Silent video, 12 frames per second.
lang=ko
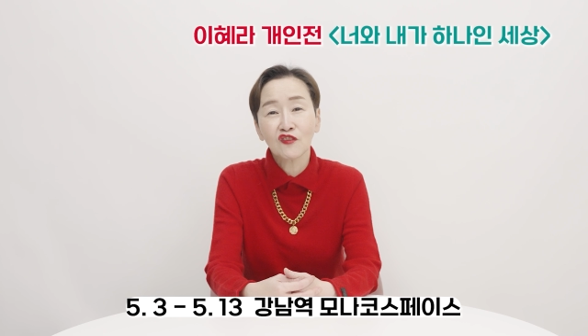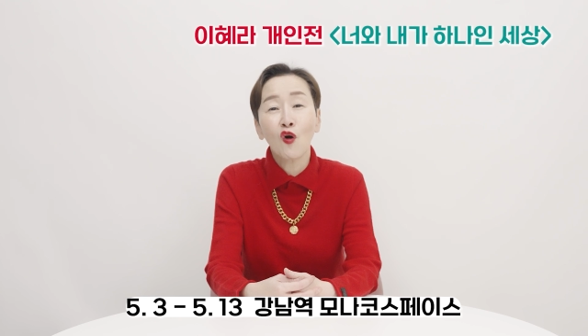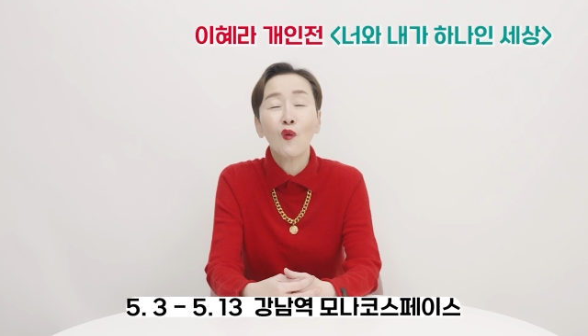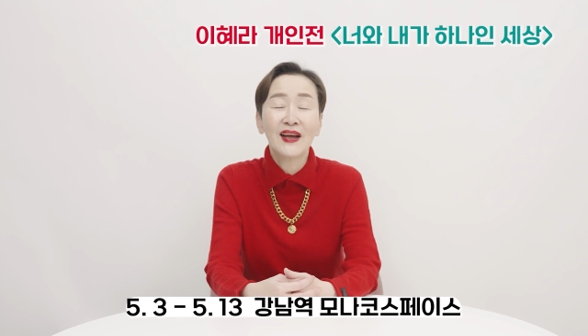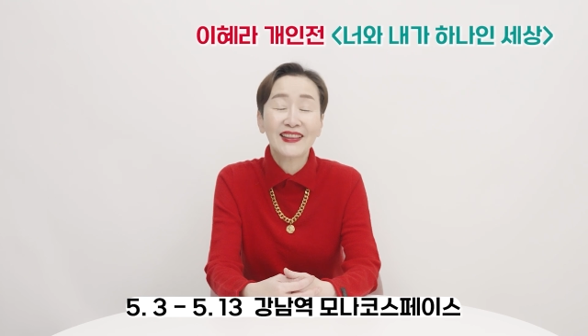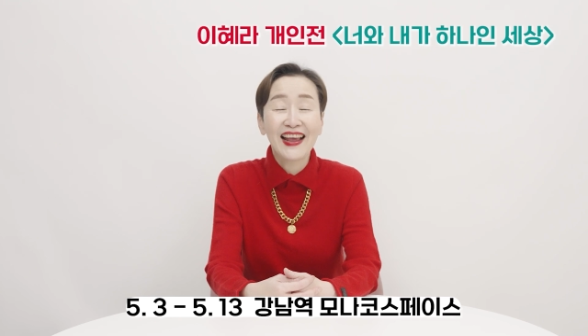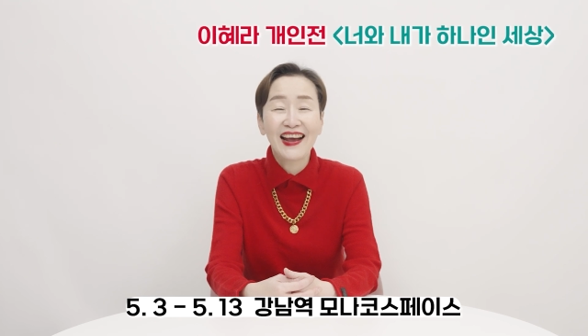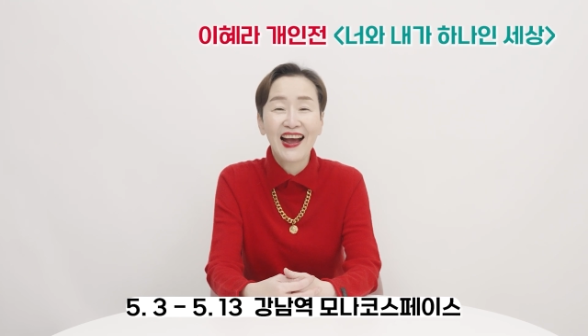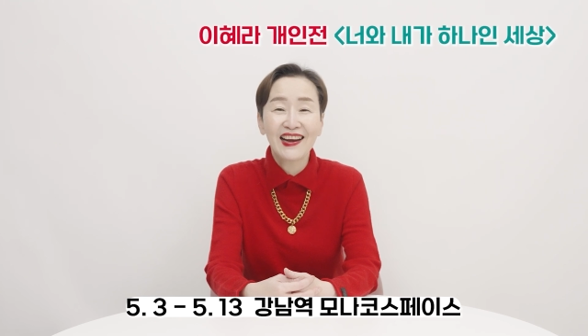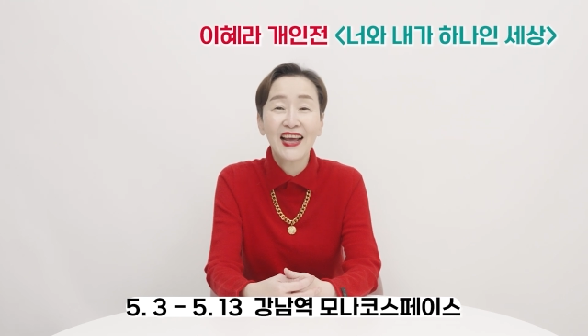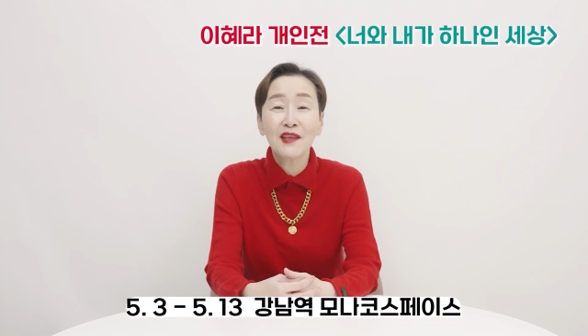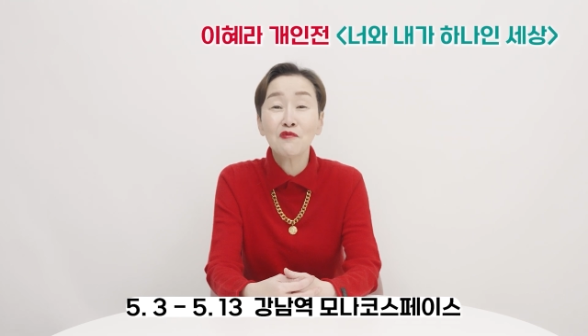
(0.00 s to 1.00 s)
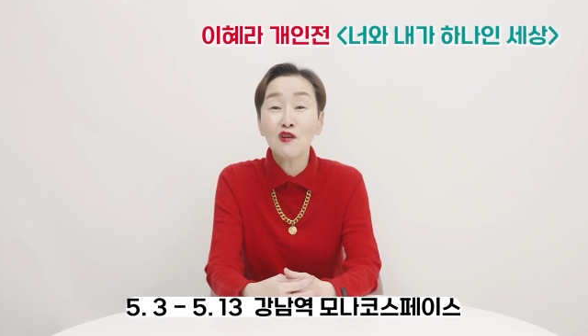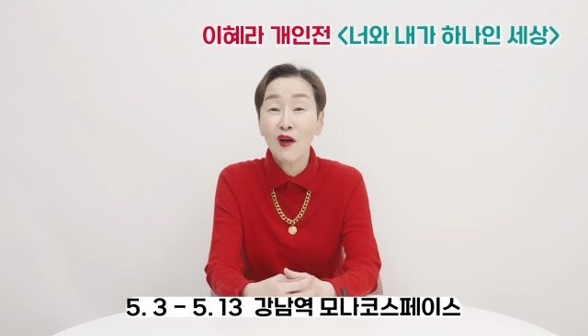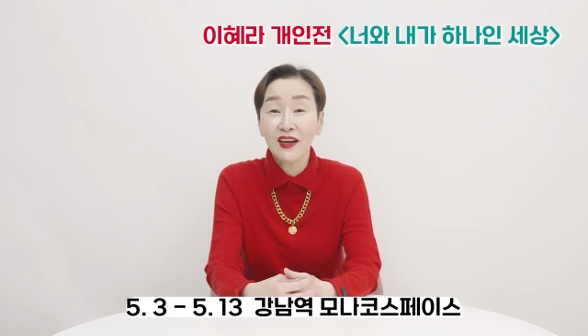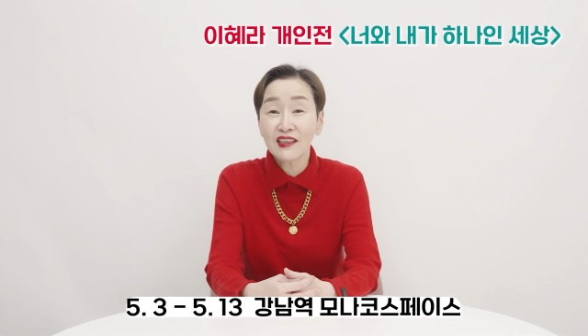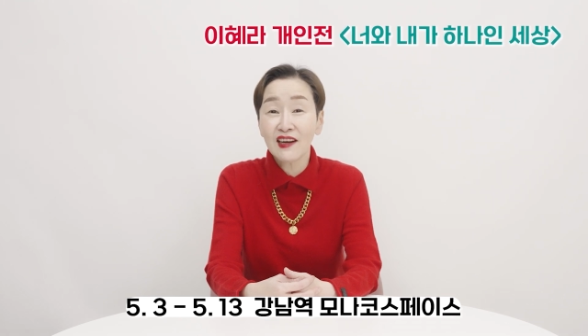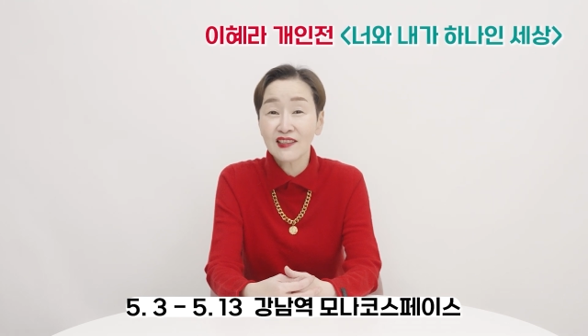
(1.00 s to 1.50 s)
너와 내가 하나임을
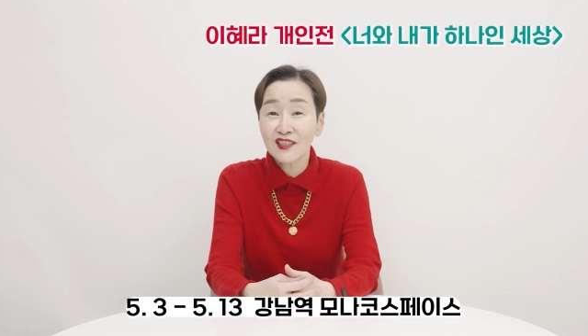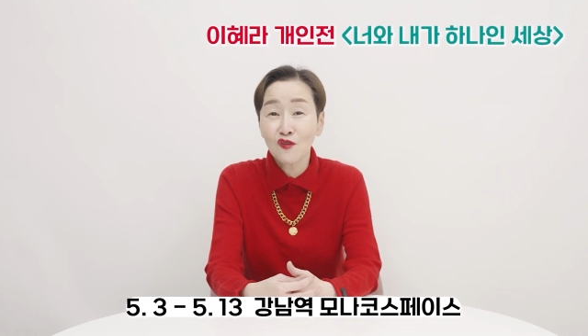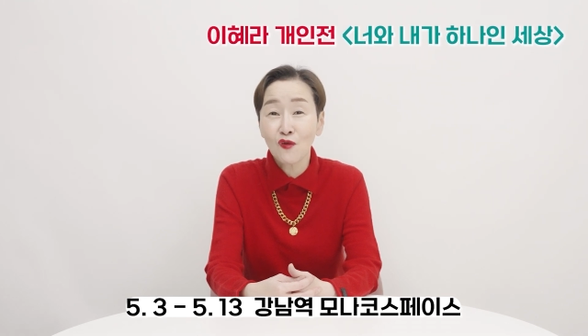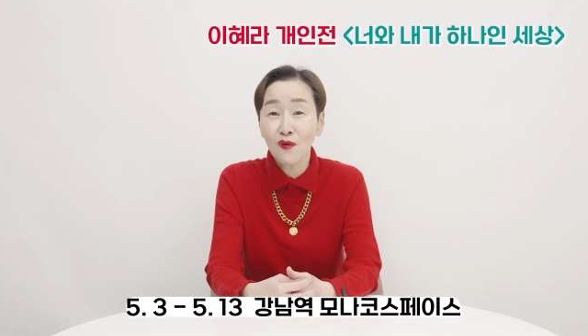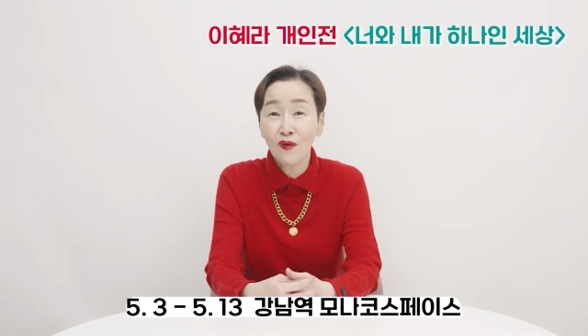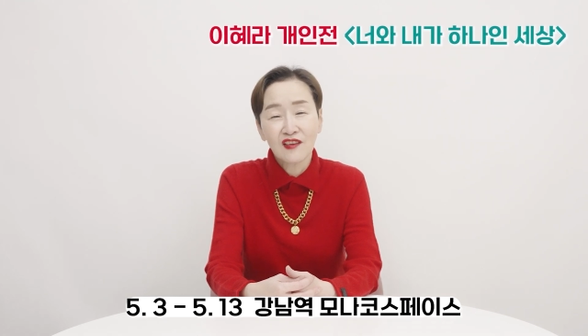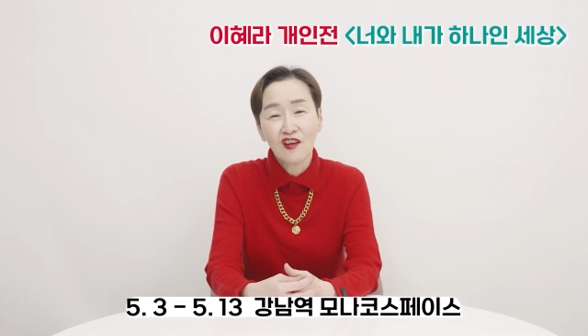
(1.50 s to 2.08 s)
확인하시고